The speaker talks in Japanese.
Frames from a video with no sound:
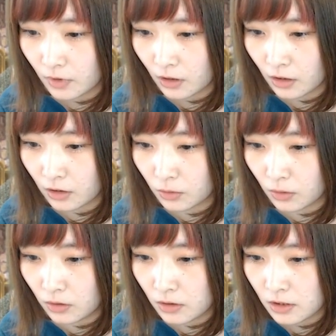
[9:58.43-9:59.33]
えー
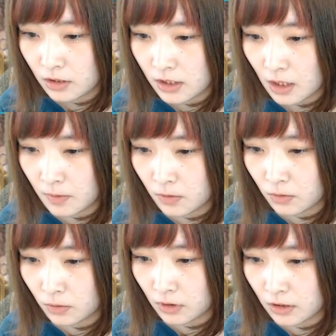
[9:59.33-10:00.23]
と、サブの
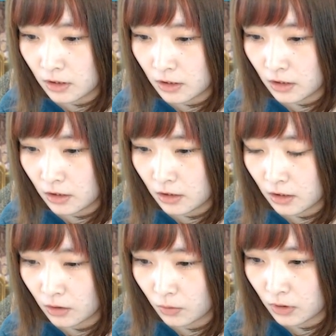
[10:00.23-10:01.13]
時に
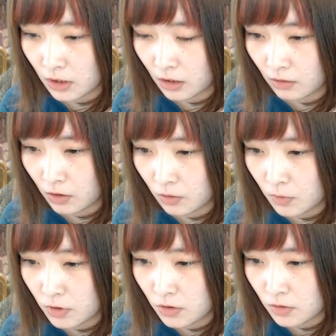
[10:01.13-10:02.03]
リーダーと入れ替わる
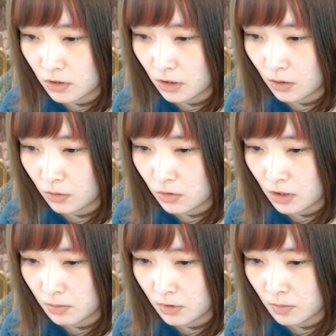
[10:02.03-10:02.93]
もう一度使うと
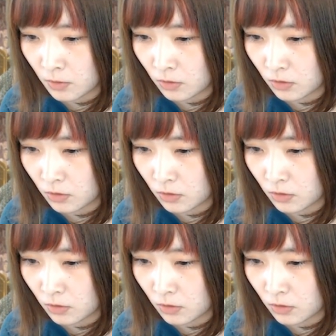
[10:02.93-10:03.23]
サブに戻